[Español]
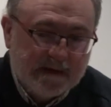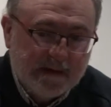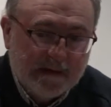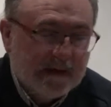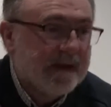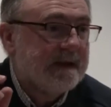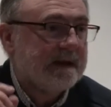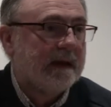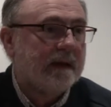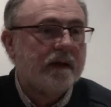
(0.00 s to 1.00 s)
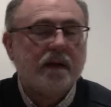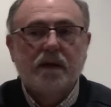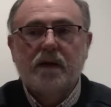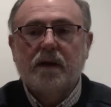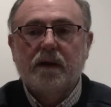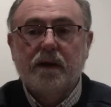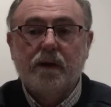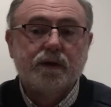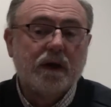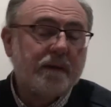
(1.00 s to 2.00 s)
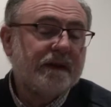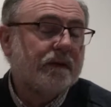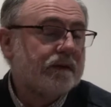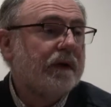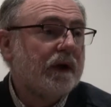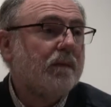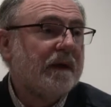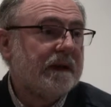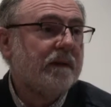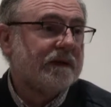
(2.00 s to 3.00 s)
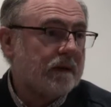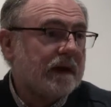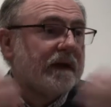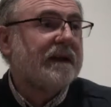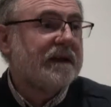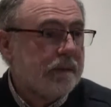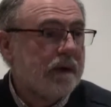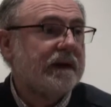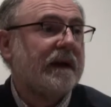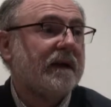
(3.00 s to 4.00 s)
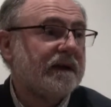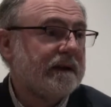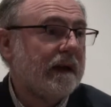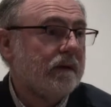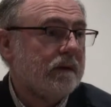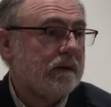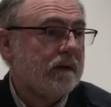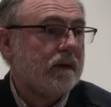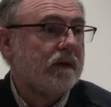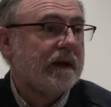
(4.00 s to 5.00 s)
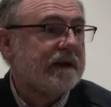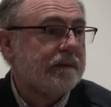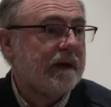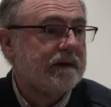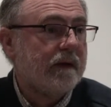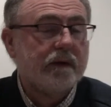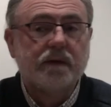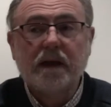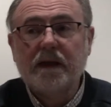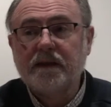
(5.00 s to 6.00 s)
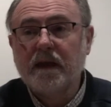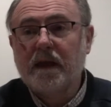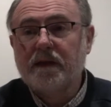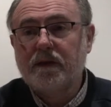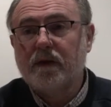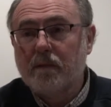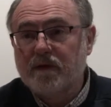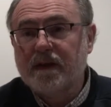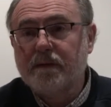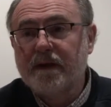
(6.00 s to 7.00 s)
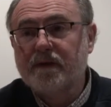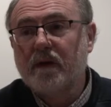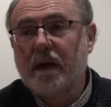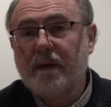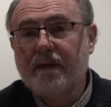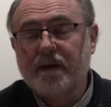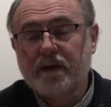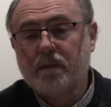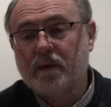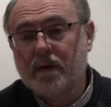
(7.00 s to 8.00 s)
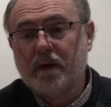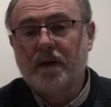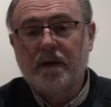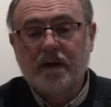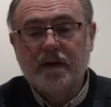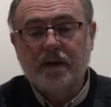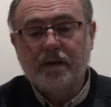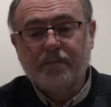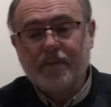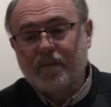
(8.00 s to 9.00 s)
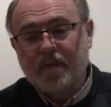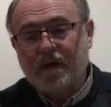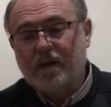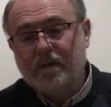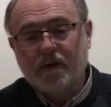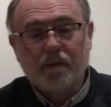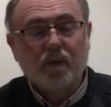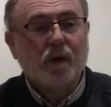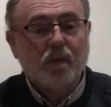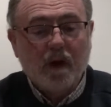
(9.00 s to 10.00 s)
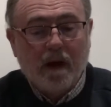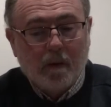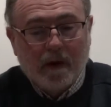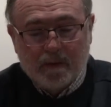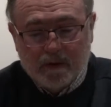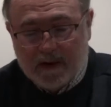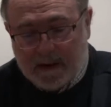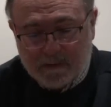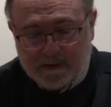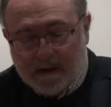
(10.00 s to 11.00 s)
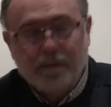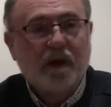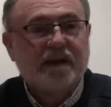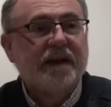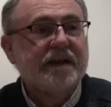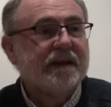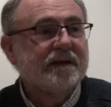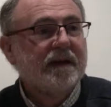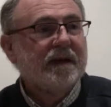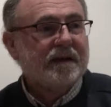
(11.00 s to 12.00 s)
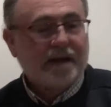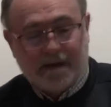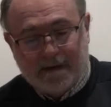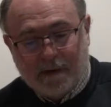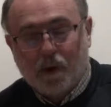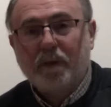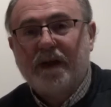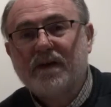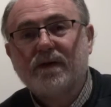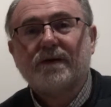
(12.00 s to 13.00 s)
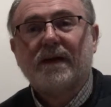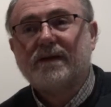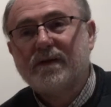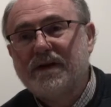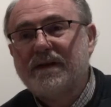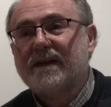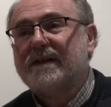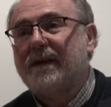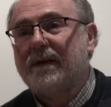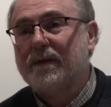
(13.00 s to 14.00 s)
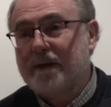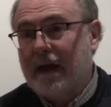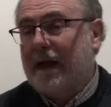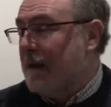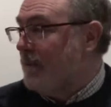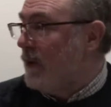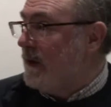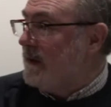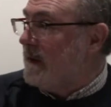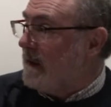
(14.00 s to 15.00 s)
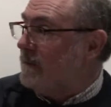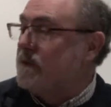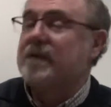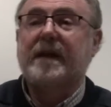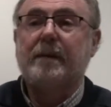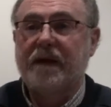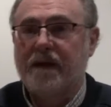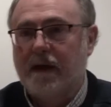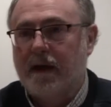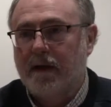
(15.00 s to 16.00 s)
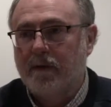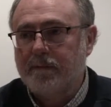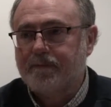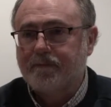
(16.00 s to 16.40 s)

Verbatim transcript: detallista, eh, no solamente no son incompatibles con las grandes políticas de Estado, con los grandes planes horizontales, sino que muchas veces son capaces, como, el agua cuando la dejamos caer por las grietas, de, cubrir esos, intersticios que la gran política pues, no es capaz de llegar. ¿no?